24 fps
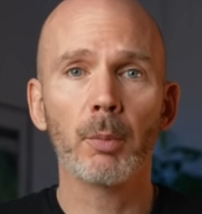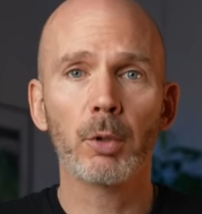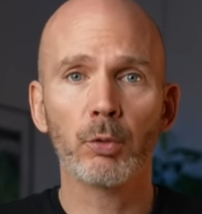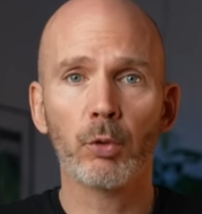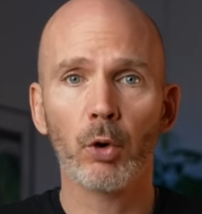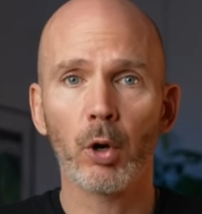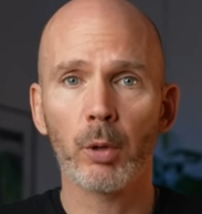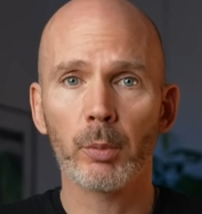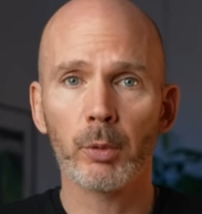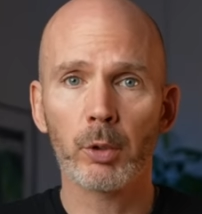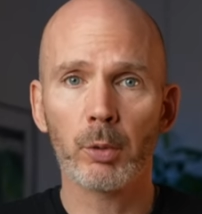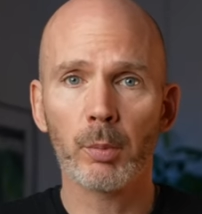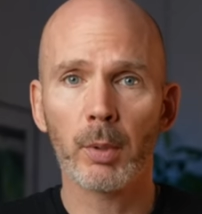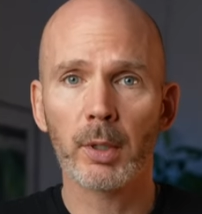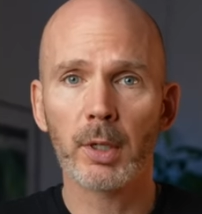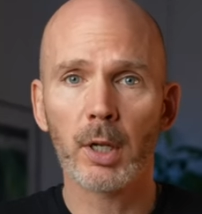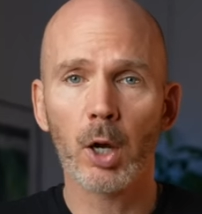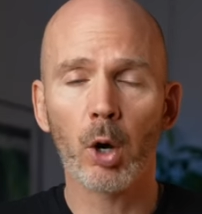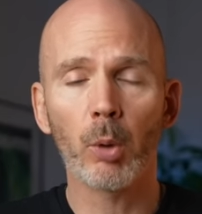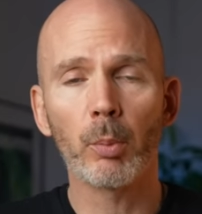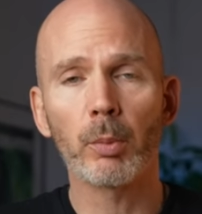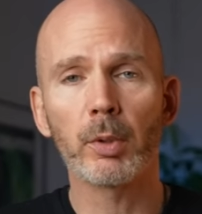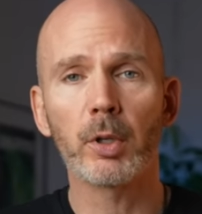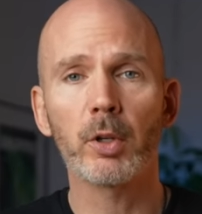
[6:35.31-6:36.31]
Ich freue mich über einen
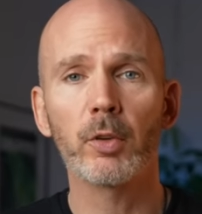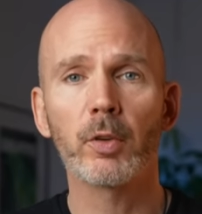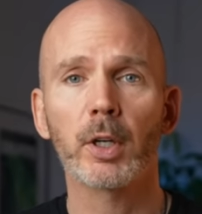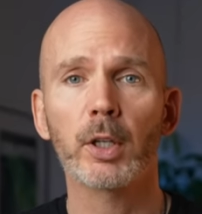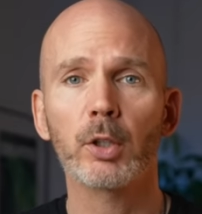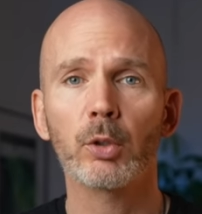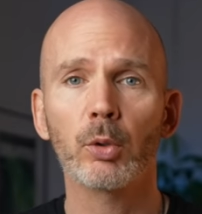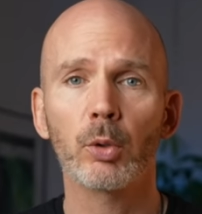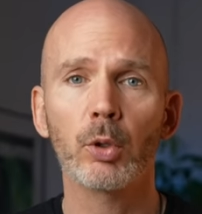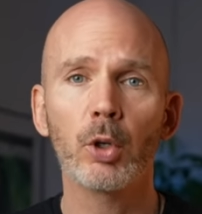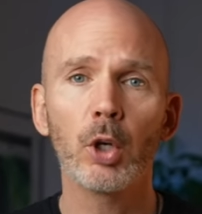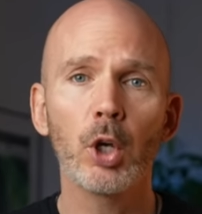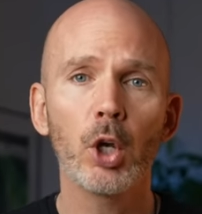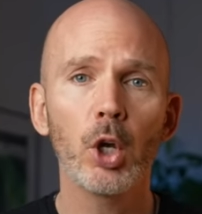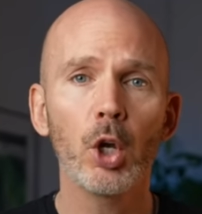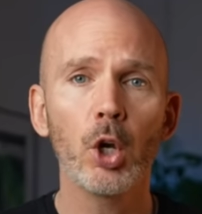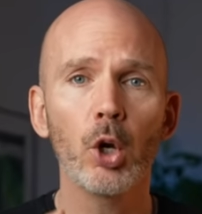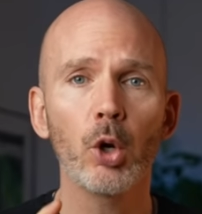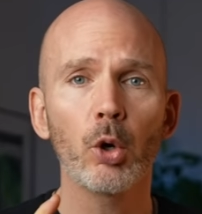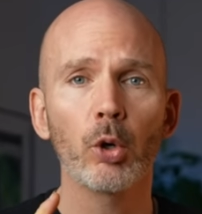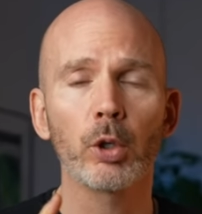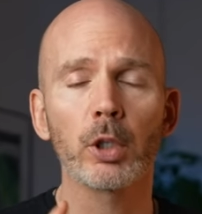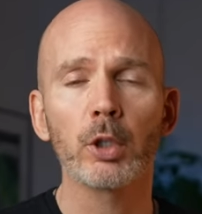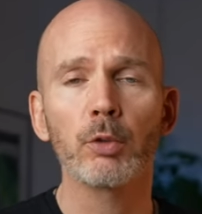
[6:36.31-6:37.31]
Daumen in diese Richtung
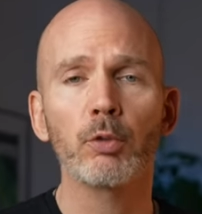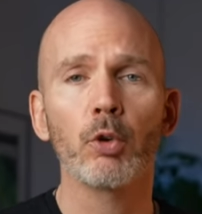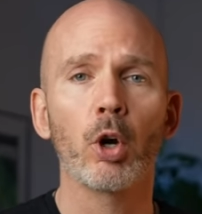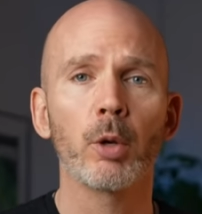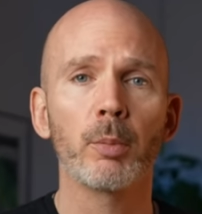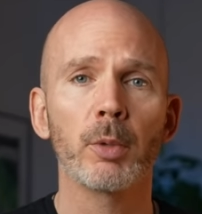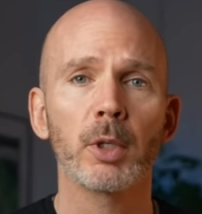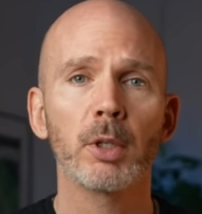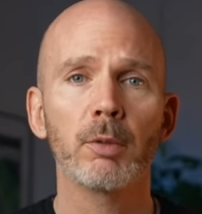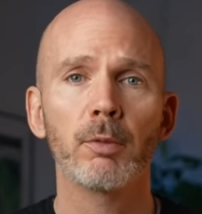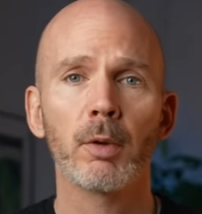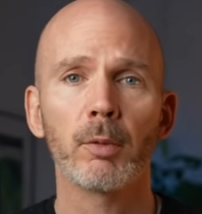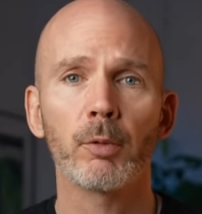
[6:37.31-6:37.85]
und ich freue mich,